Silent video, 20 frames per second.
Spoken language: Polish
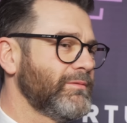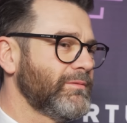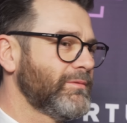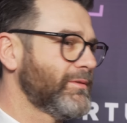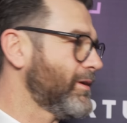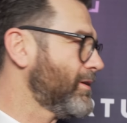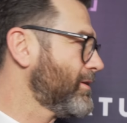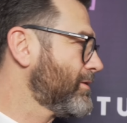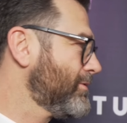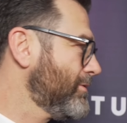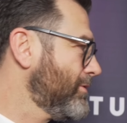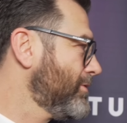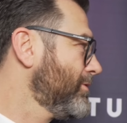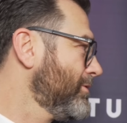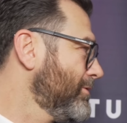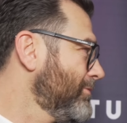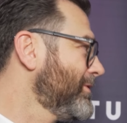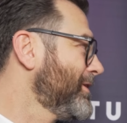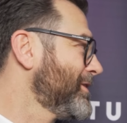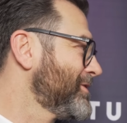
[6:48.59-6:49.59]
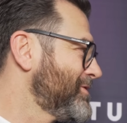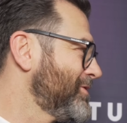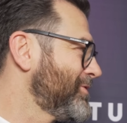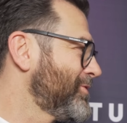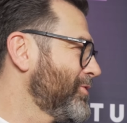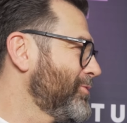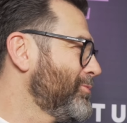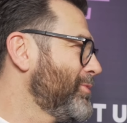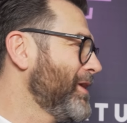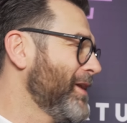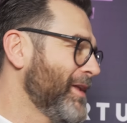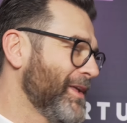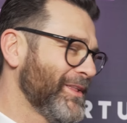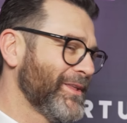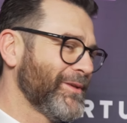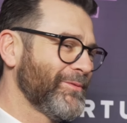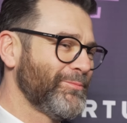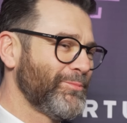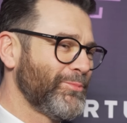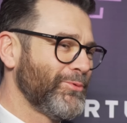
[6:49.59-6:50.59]
e, tak, no, no właśnie, to
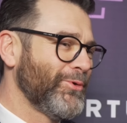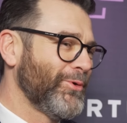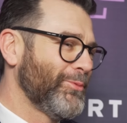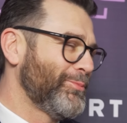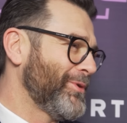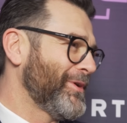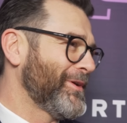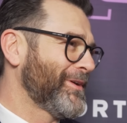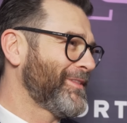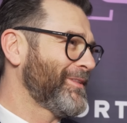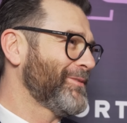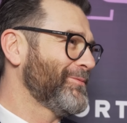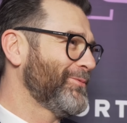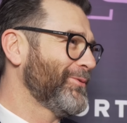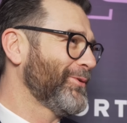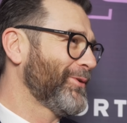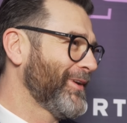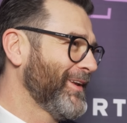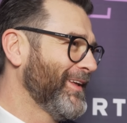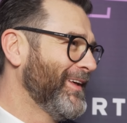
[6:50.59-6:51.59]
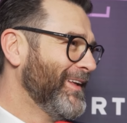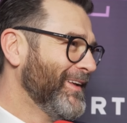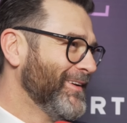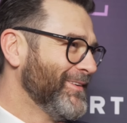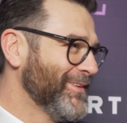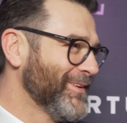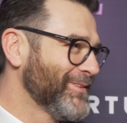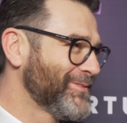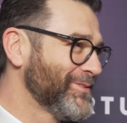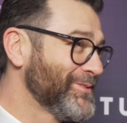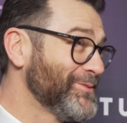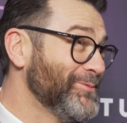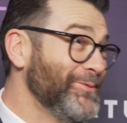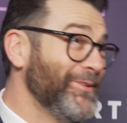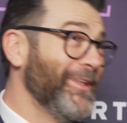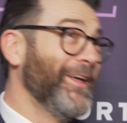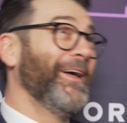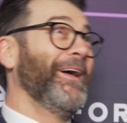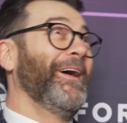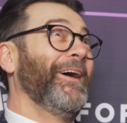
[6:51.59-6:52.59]
obalenie było piękne w ogóle, wiesz,
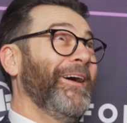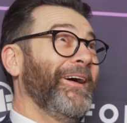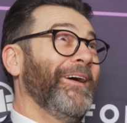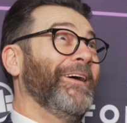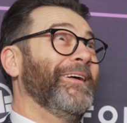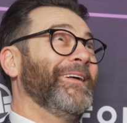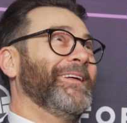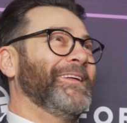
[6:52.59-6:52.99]
nie,